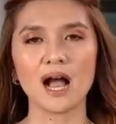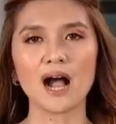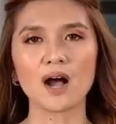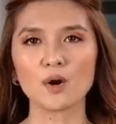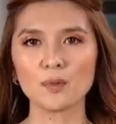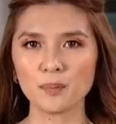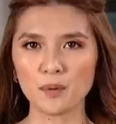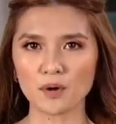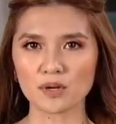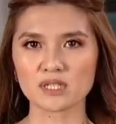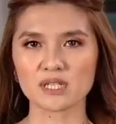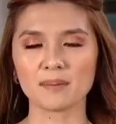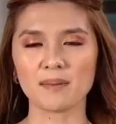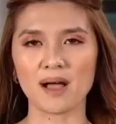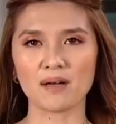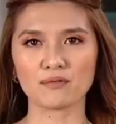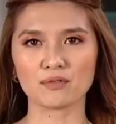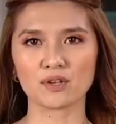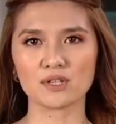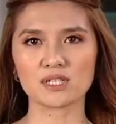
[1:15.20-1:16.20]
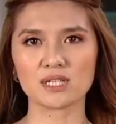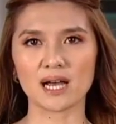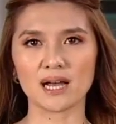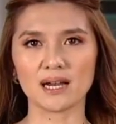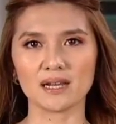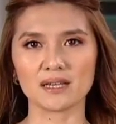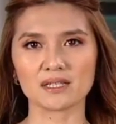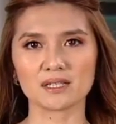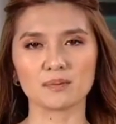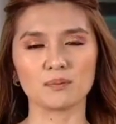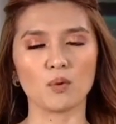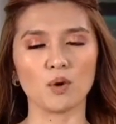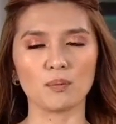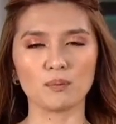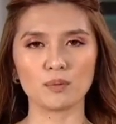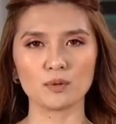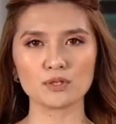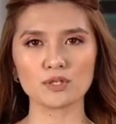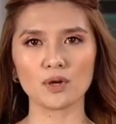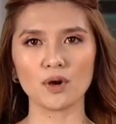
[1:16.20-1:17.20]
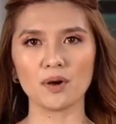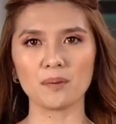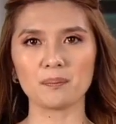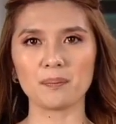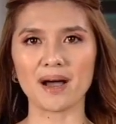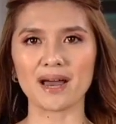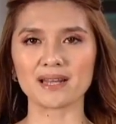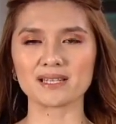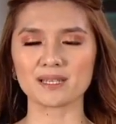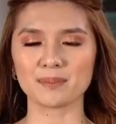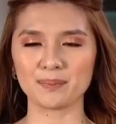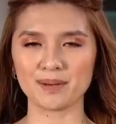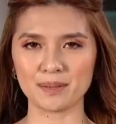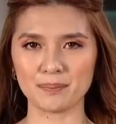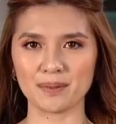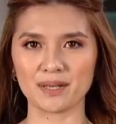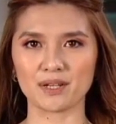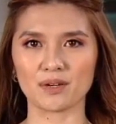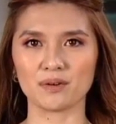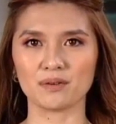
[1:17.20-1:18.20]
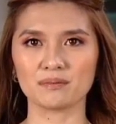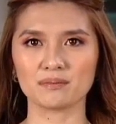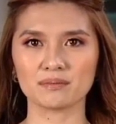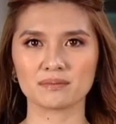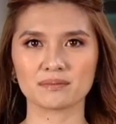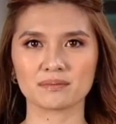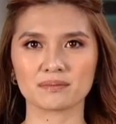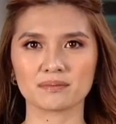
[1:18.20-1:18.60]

Ako po si Mav Gonzalez, buong puso para sa Pilipinas.